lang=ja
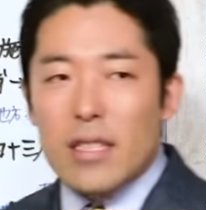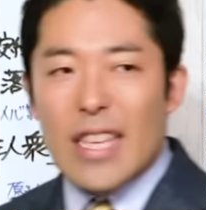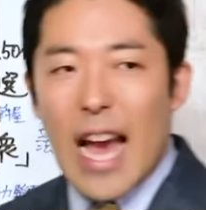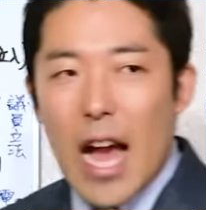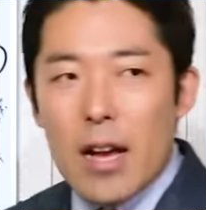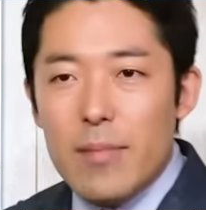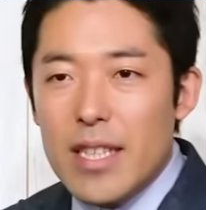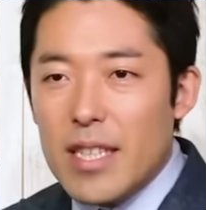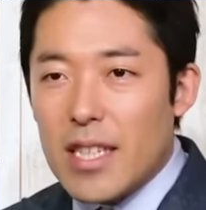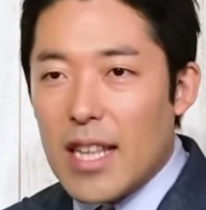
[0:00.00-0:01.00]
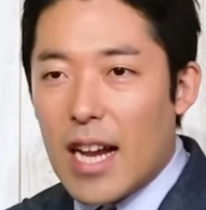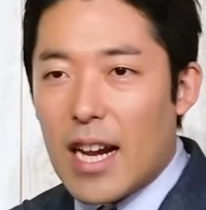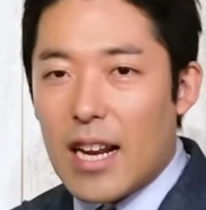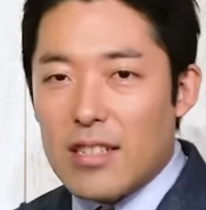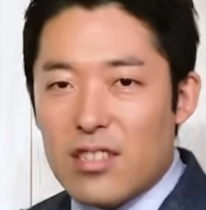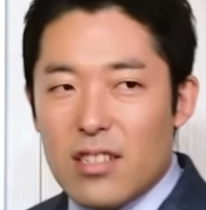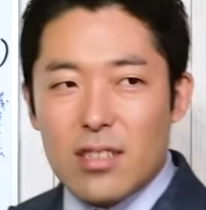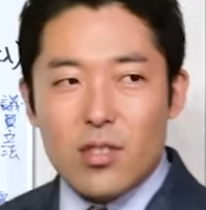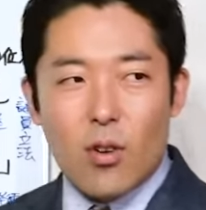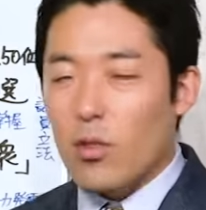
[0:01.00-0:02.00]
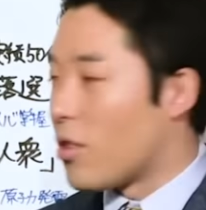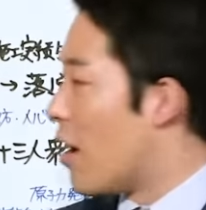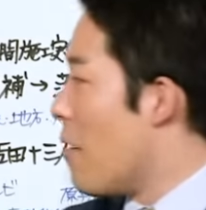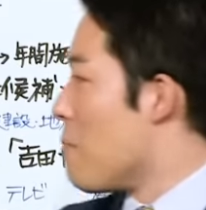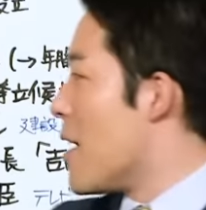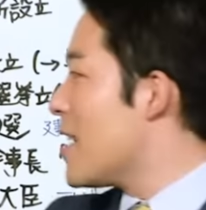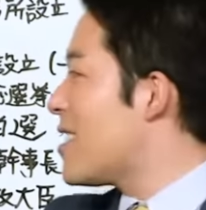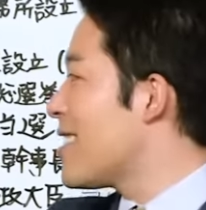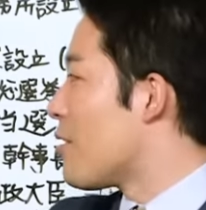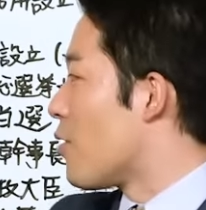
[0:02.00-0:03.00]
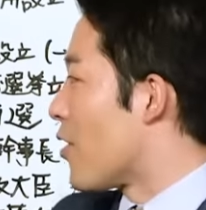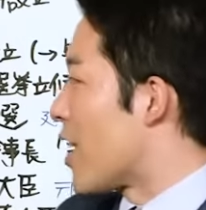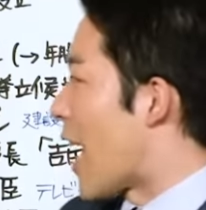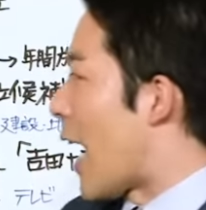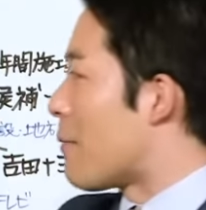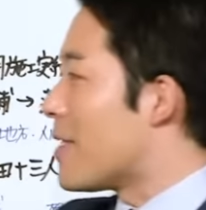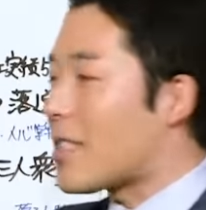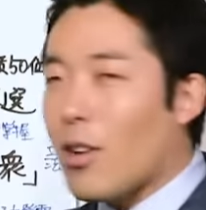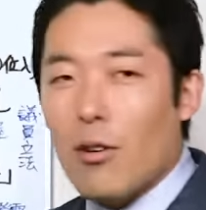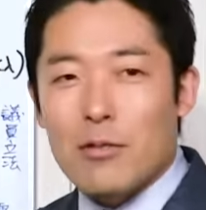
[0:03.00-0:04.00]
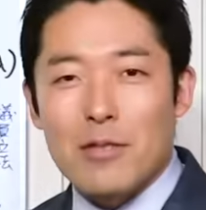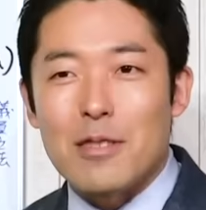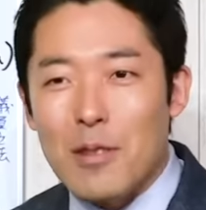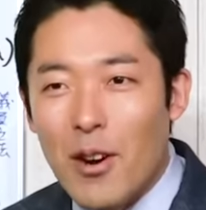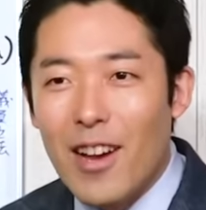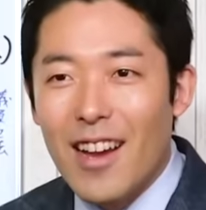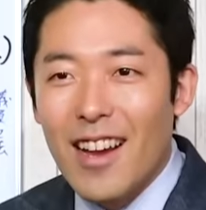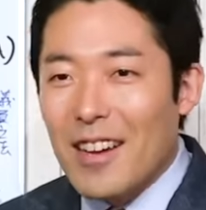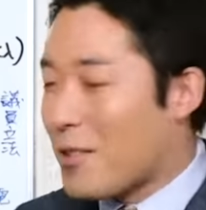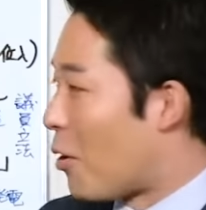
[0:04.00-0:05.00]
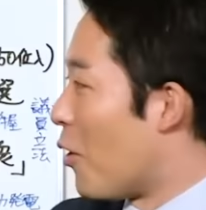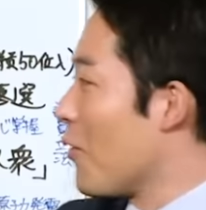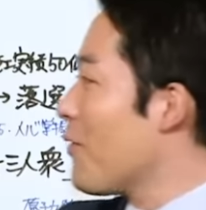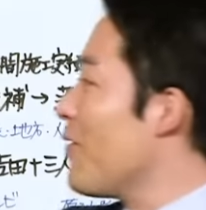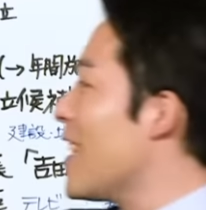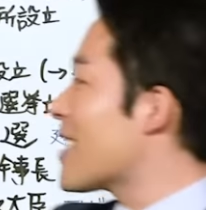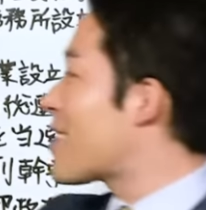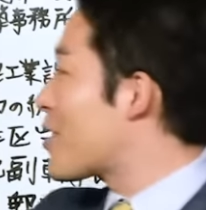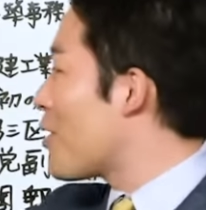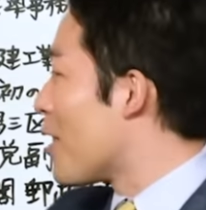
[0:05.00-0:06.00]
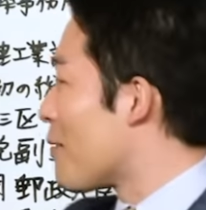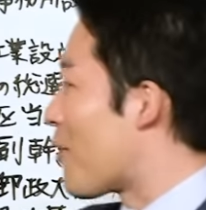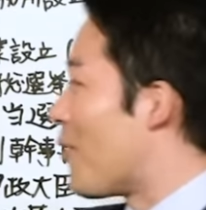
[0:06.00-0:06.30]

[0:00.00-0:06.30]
闇にいながらにして将軍目白の闇将軍ですよこんなすごい